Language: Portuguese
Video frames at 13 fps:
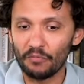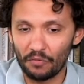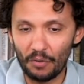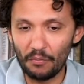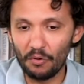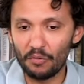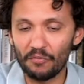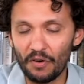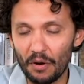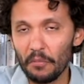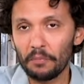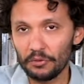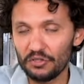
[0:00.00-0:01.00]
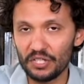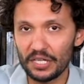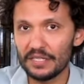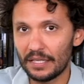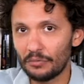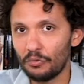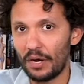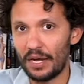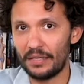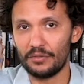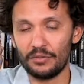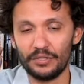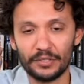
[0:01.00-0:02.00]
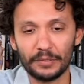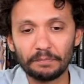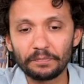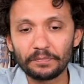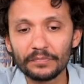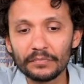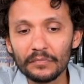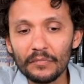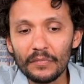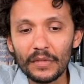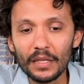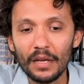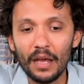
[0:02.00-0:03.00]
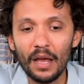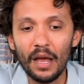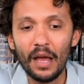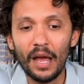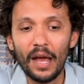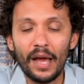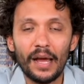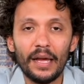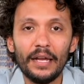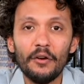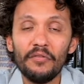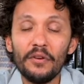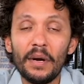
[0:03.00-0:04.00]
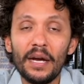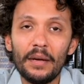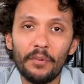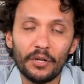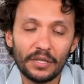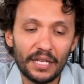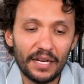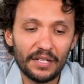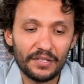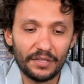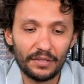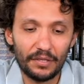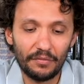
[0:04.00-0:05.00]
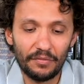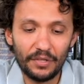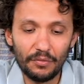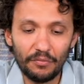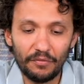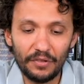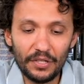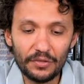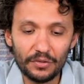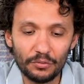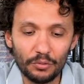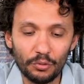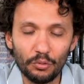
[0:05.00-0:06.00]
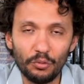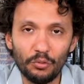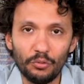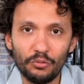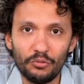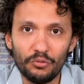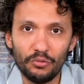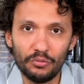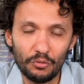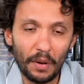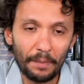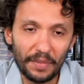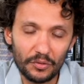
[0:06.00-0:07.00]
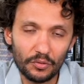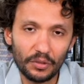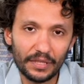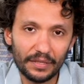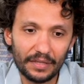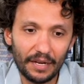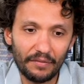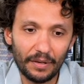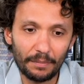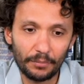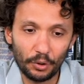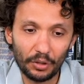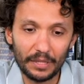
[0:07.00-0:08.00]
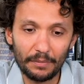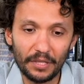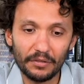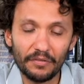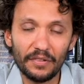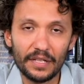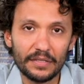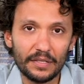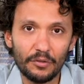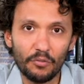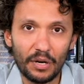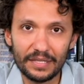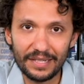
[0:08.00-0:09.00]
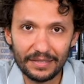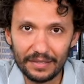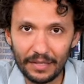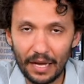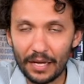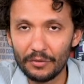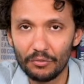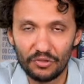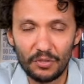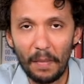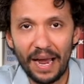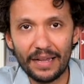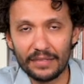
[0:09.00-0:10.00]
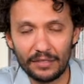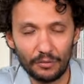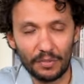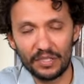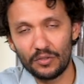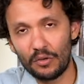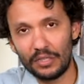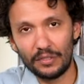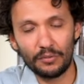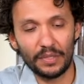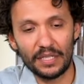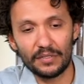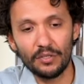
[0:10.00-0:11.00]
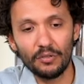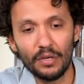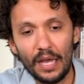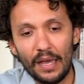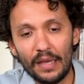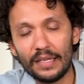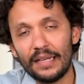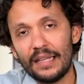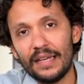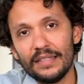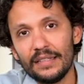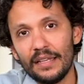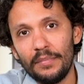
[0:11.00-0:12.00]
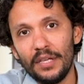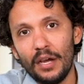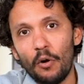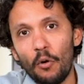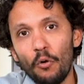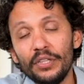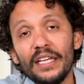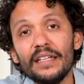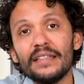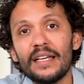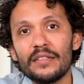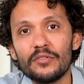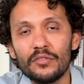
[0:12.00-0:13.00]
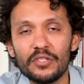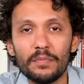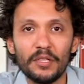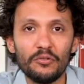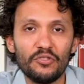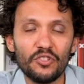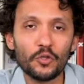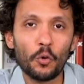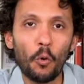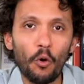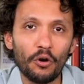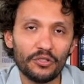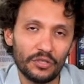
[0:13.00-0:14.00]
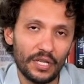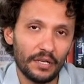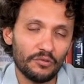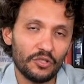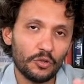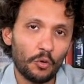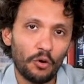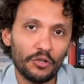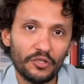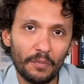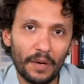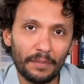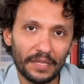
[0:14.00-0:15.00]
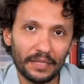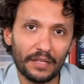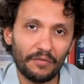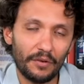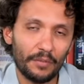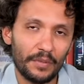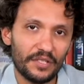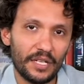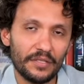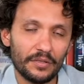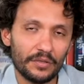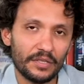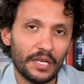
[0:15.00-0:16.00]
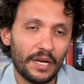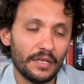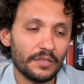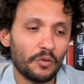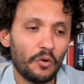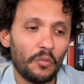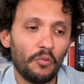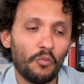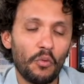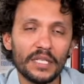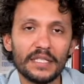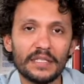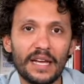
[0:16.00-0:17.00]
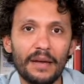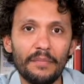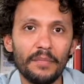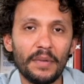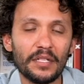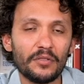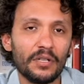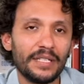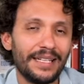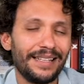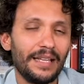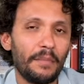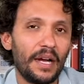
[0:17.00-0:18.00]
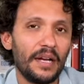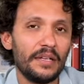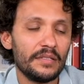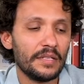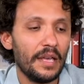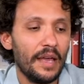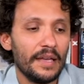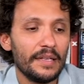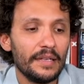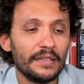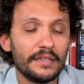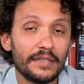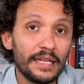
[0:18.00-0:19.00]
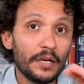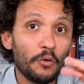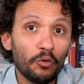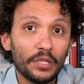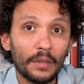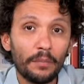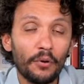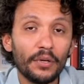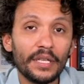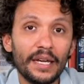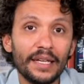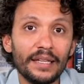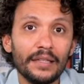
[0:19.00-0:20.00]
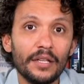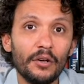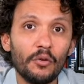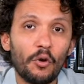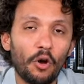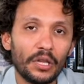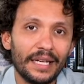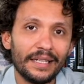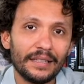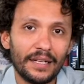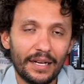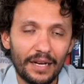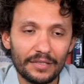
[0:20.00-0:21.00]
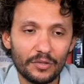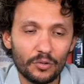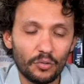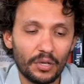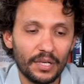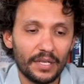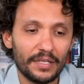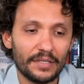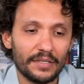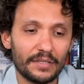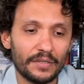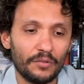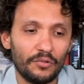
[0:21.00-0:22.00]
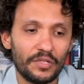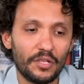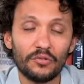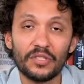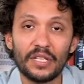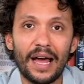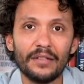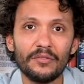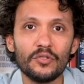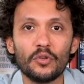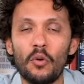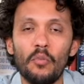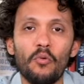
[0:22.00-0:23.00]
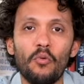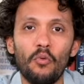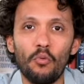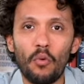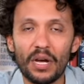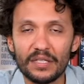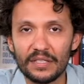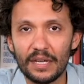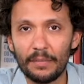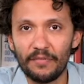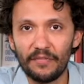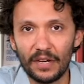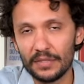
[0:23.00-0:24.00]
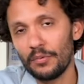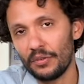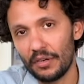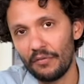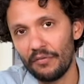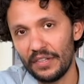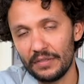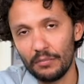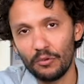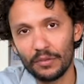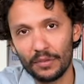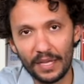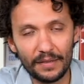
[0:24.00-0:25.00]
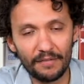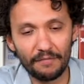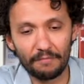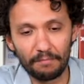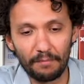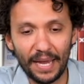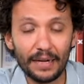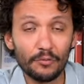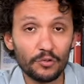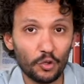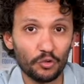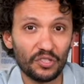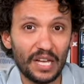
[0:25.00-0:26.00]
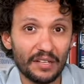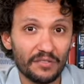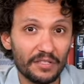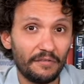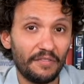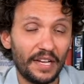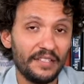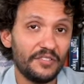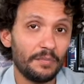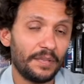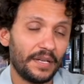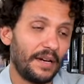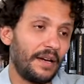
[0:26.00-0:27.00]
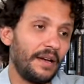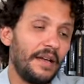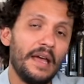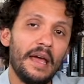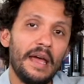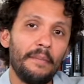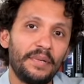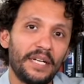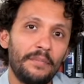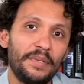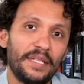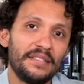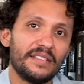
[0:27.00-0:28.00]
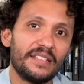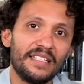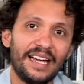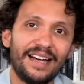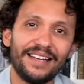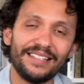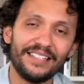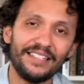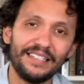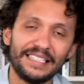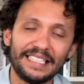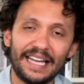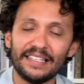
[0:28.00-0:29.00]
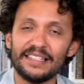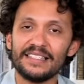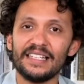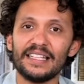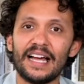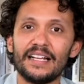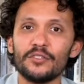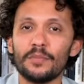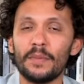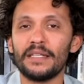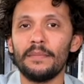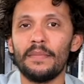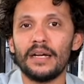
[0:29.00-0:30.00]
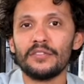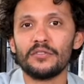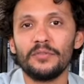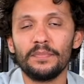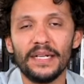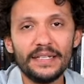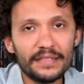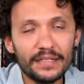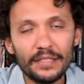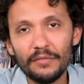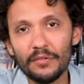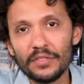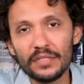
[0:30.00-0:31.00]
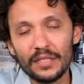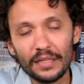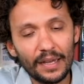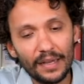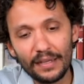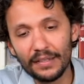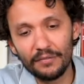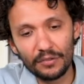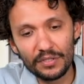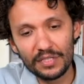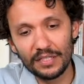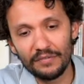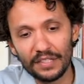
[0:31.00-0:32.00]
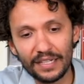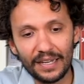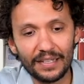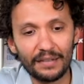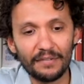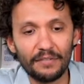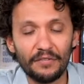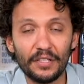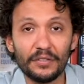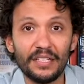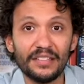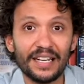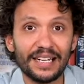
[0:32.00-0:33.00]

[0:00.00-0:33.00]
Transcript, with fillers: vamos, vamos para os dias atuais hoje. Uh, eu vi uma reportagem, eu vi um vídeo do, de uma pessoa que estava programando fazer um assassinato de massa numa escola no Brasil, que ela recebia orientações pelo Discord, né? O Discord é uma plataforma de redes sociais como o WhatsApp, mas só que ela é mais segura porque ela não coleta as suas, os seus dados como o WhatsApp faz, porque o Facebook ele pega os seus dados e vende para para empresas criarem, criarem cenários matemáticos para inserir você lá e você ficar vivendo dentro